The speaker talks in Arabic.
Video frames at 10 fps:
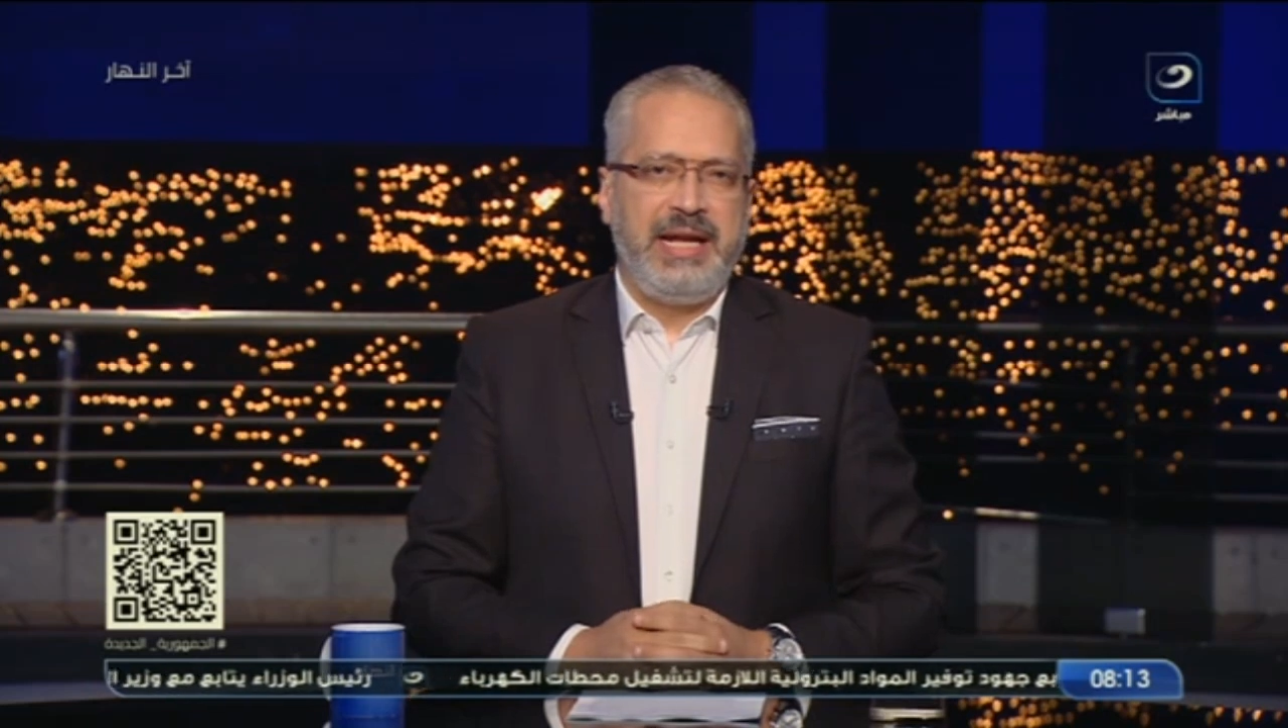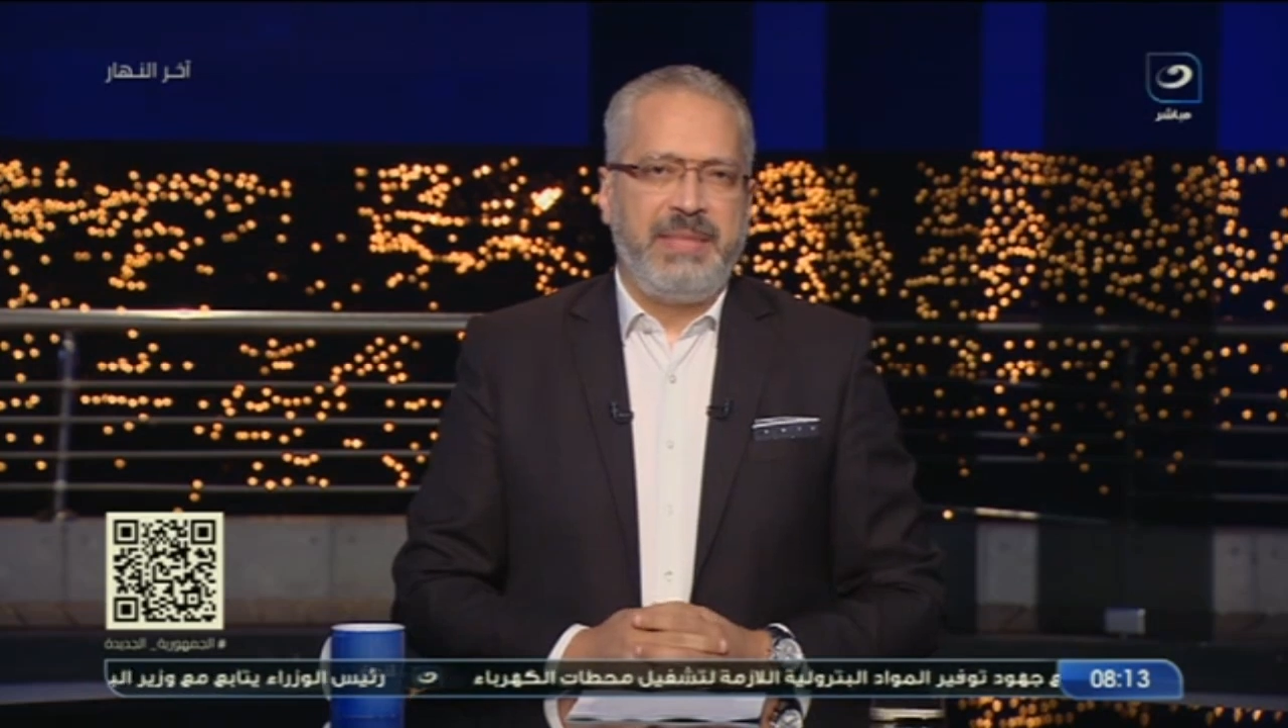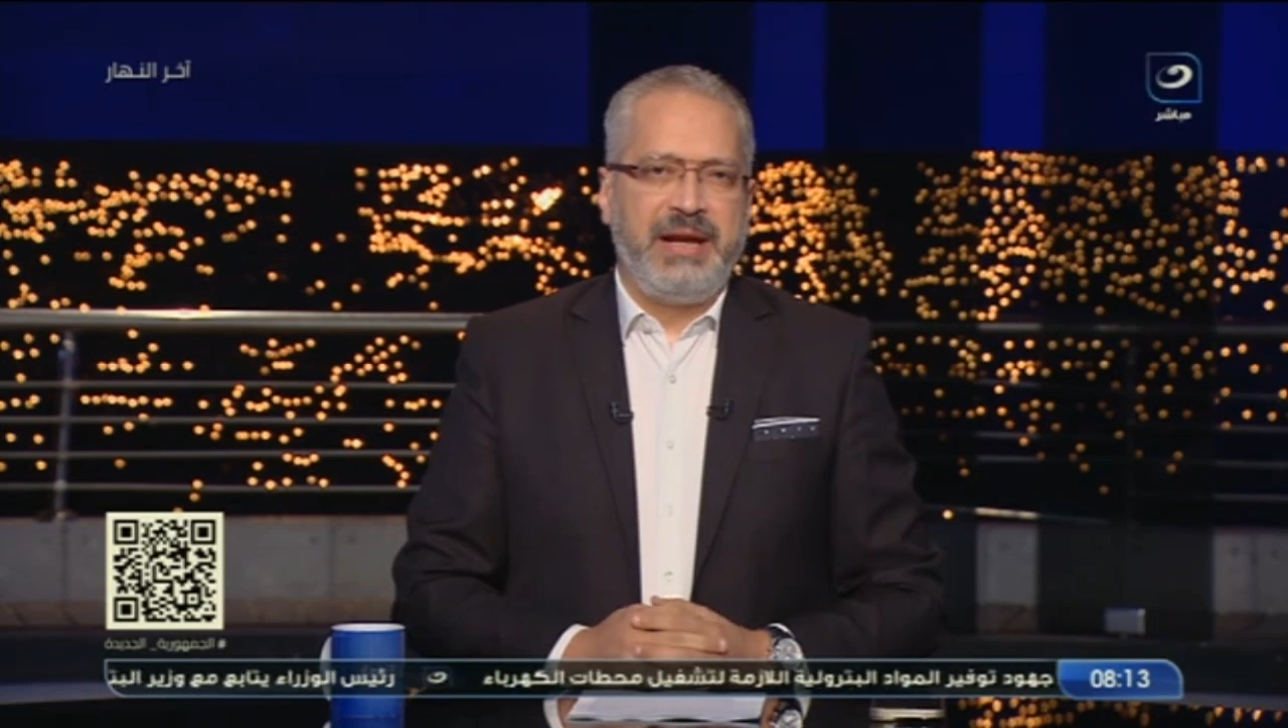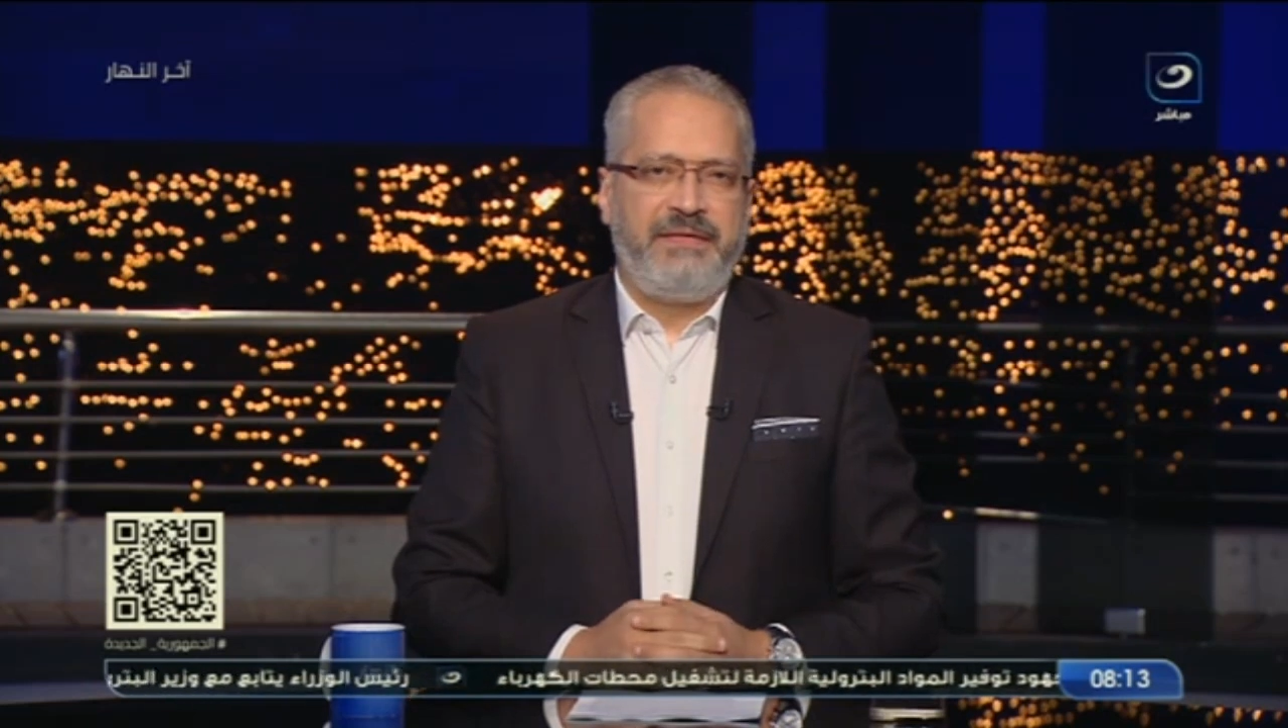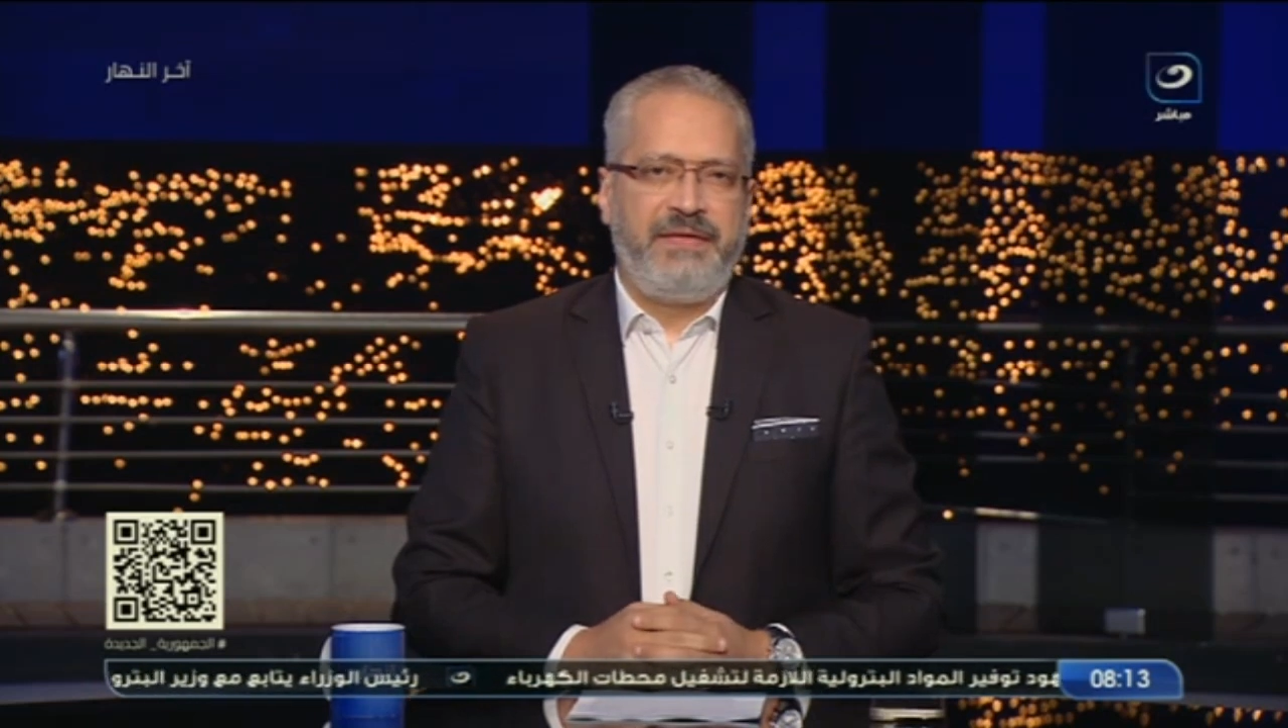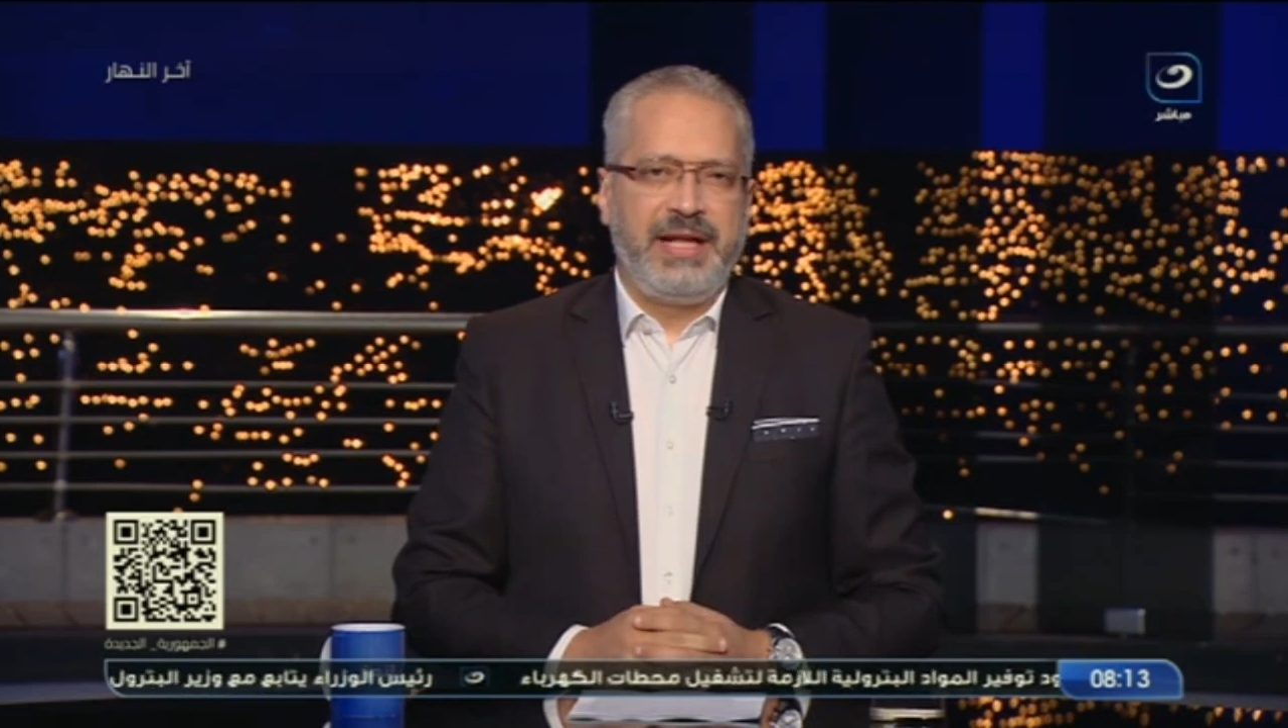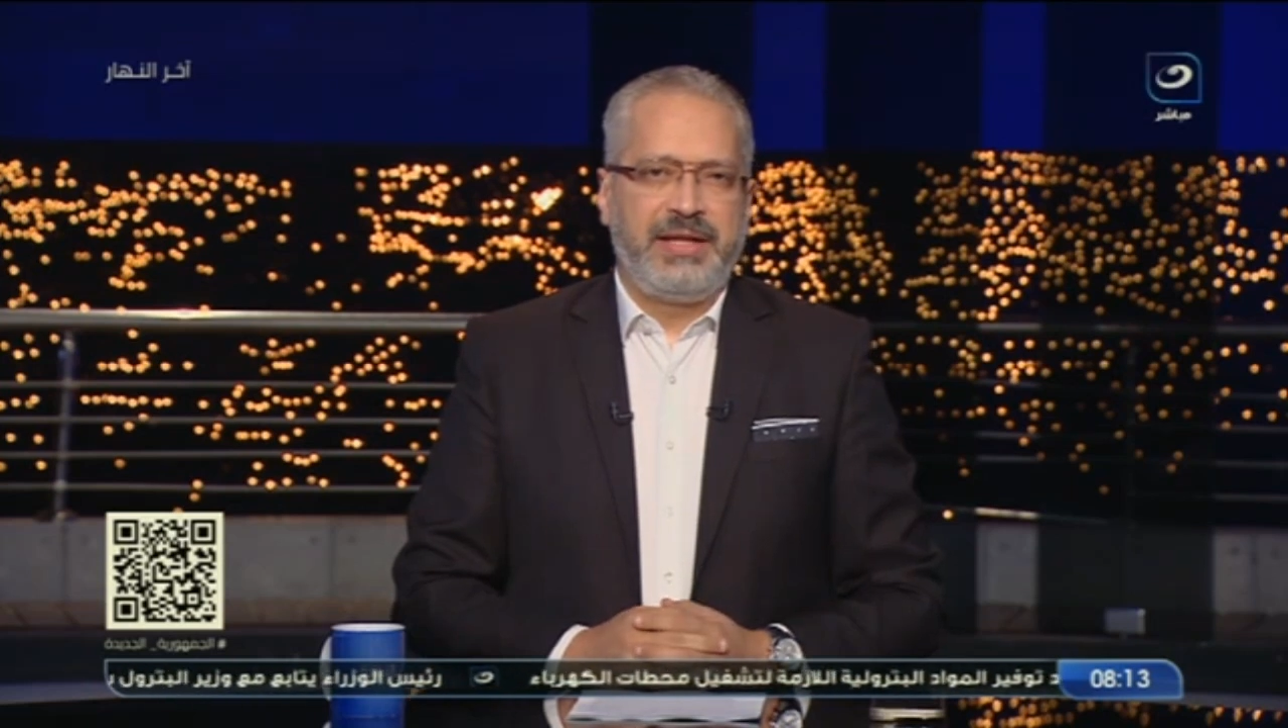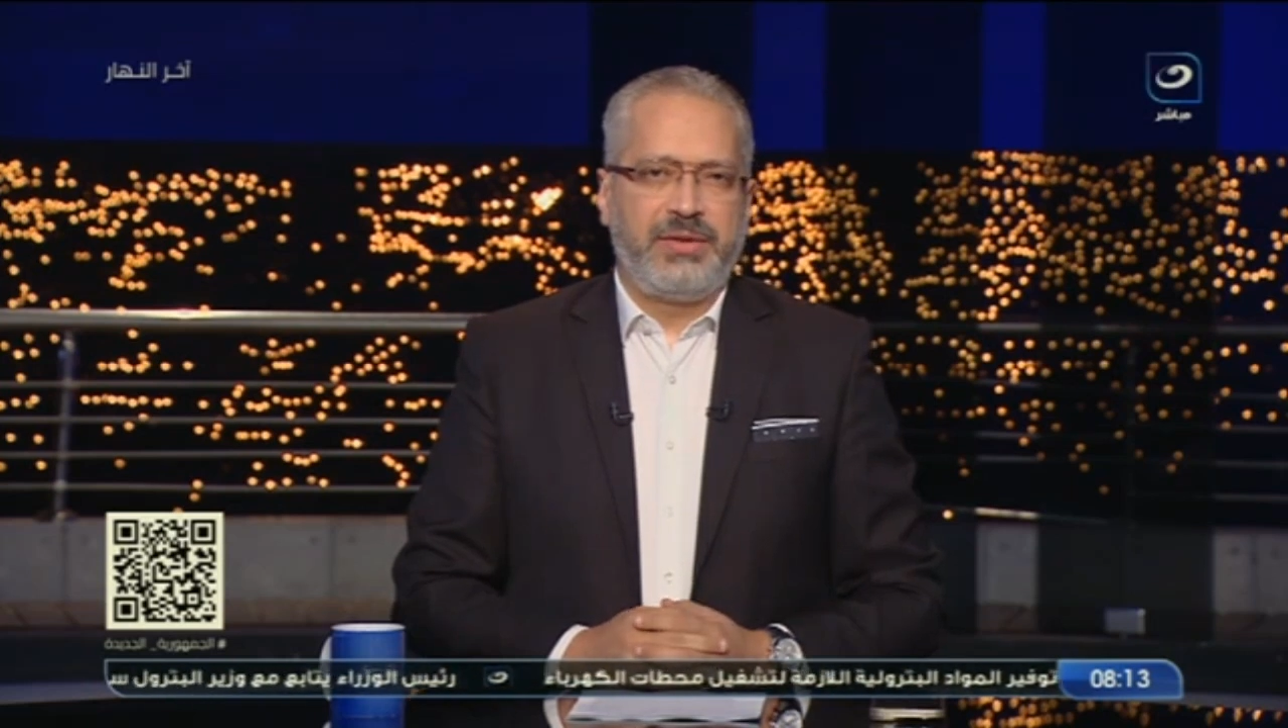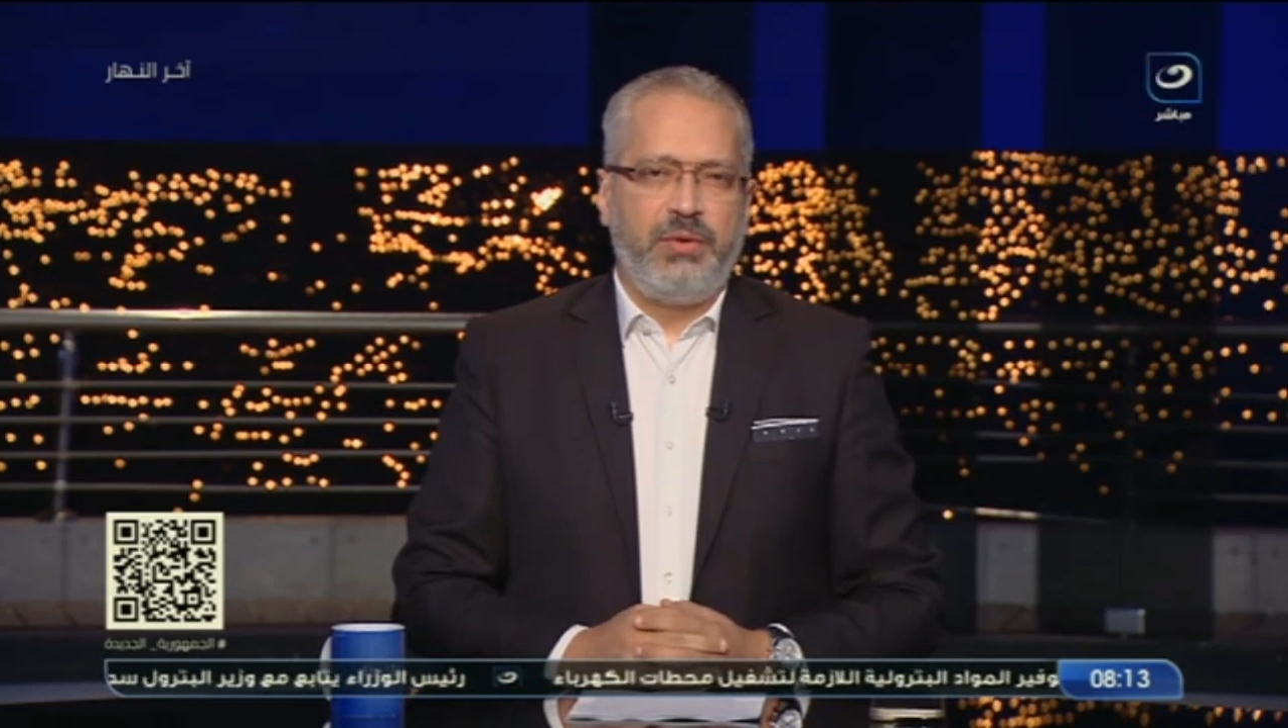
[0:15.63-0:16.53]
للملفات